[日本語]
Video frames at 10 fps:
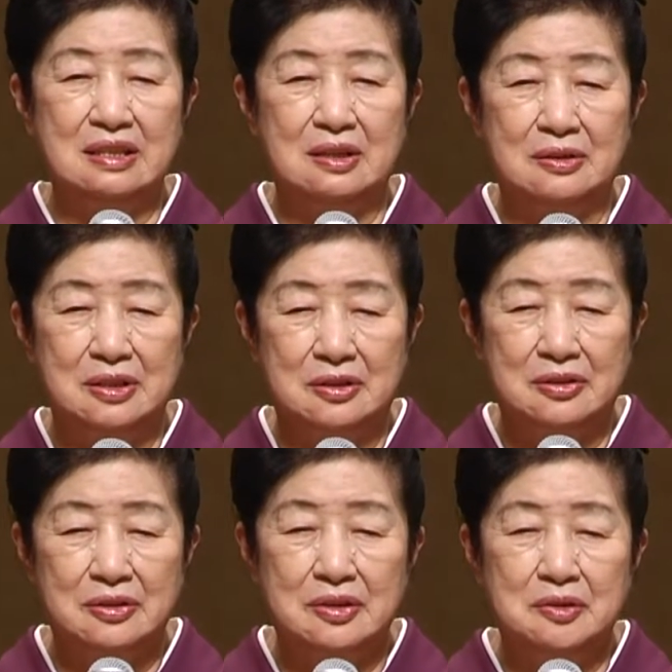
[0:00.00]
どう
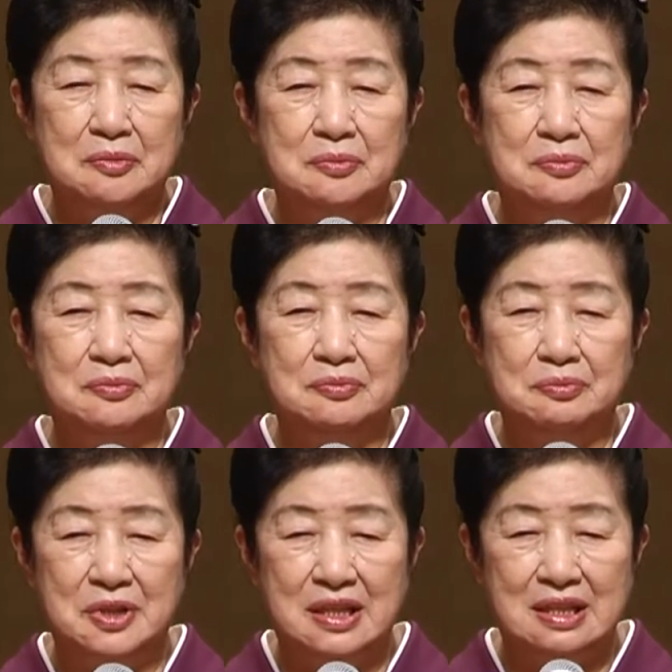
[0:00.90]
ぞ
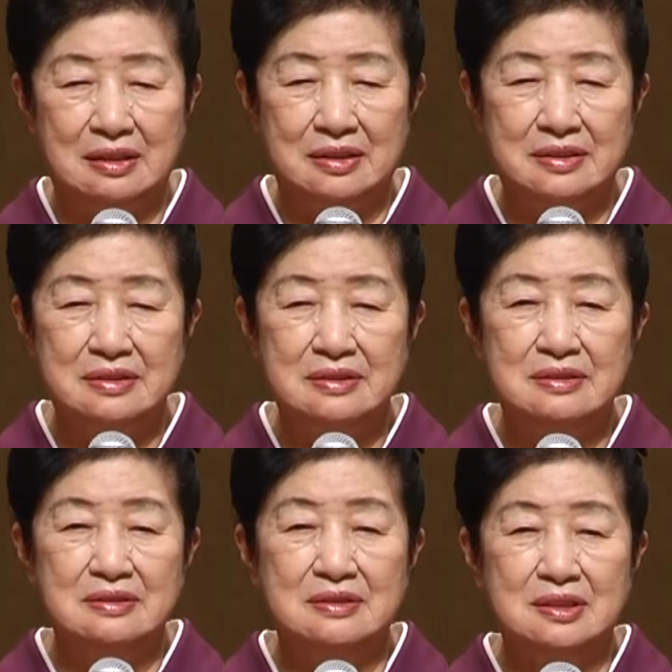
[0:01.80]
皆さん
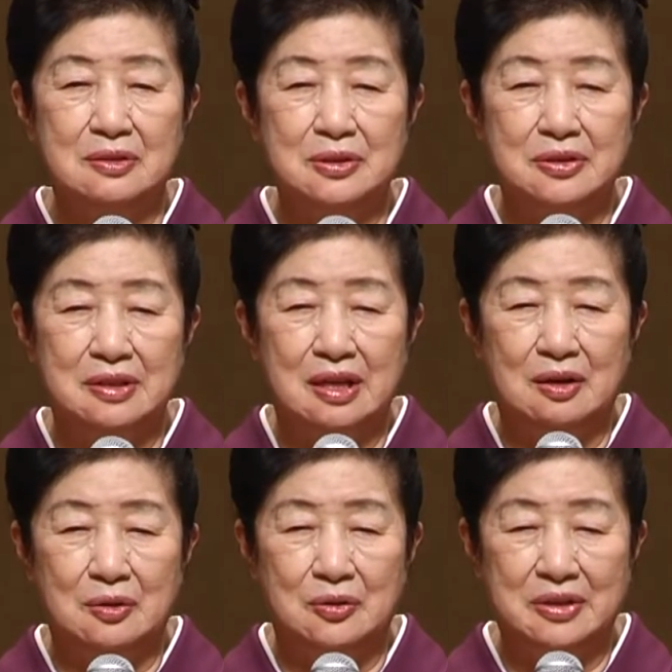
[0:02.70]
こぞっ
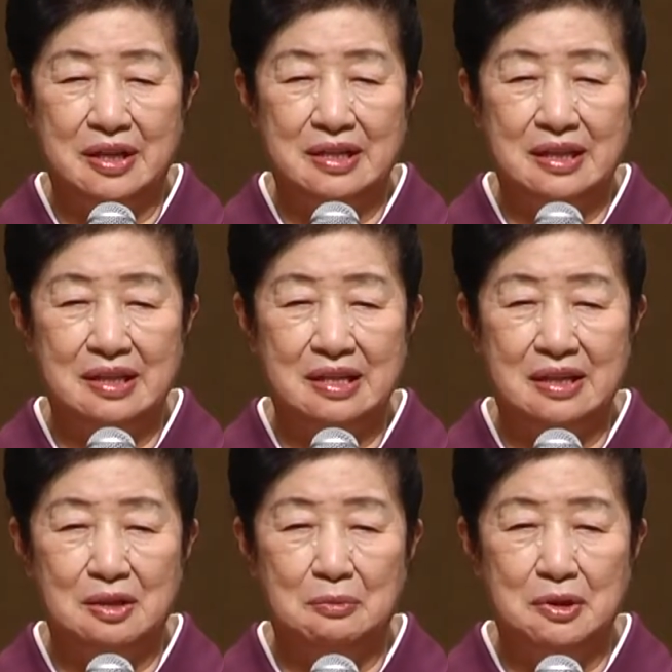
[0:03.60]
ておいでいただきた
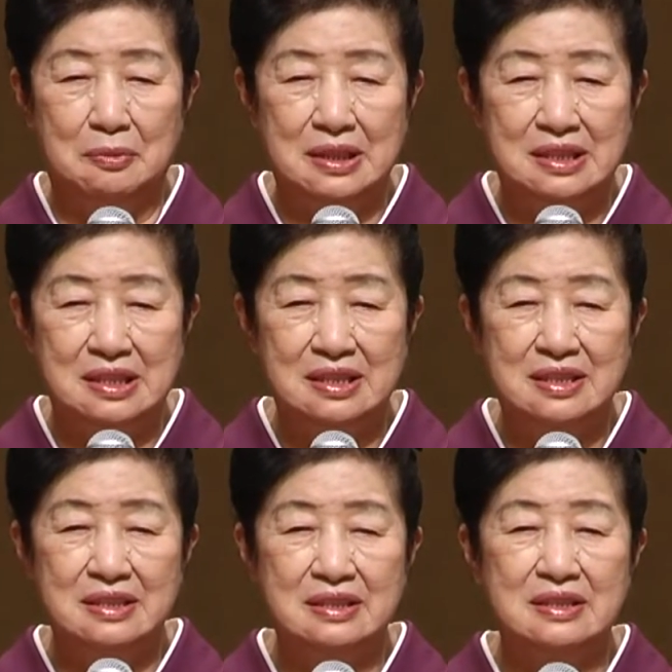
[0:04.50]
いと思います
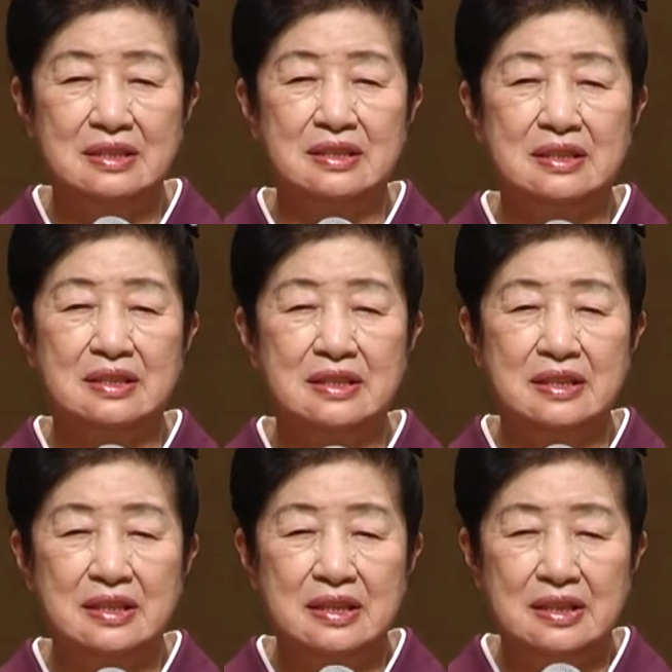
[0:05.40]

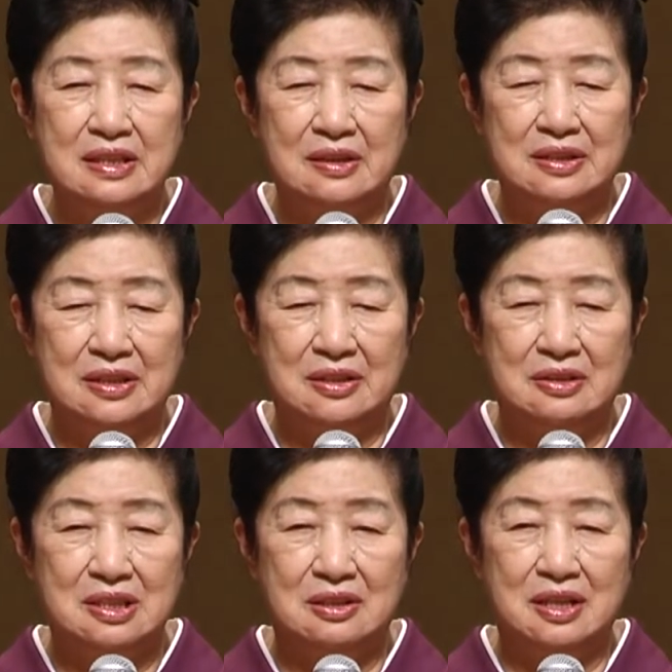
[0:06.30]
どうぞよろ
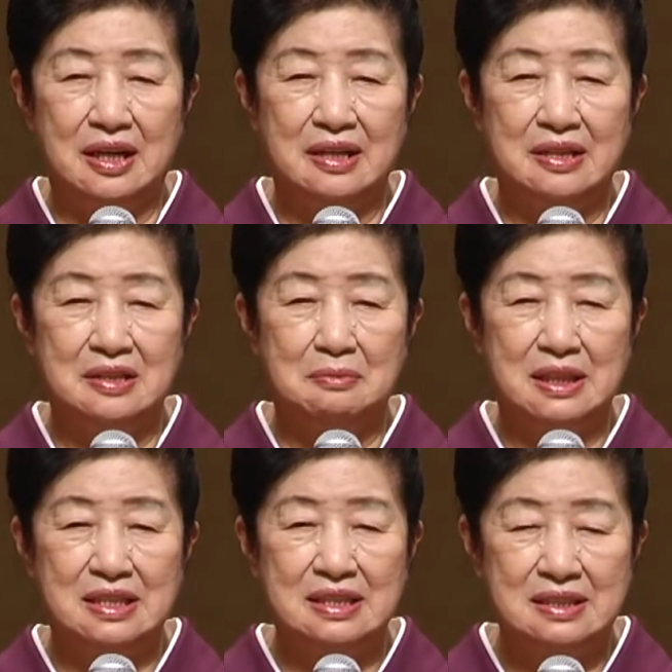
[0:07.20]
しくお願いいたしま
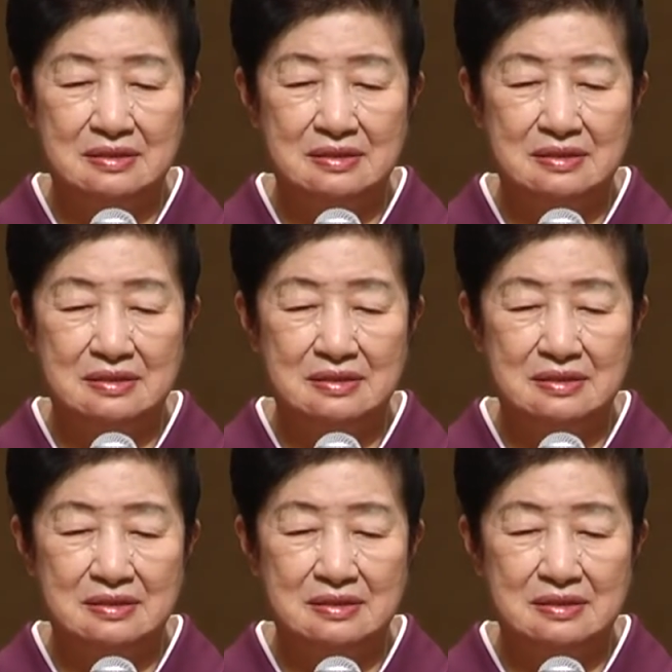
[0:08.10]
す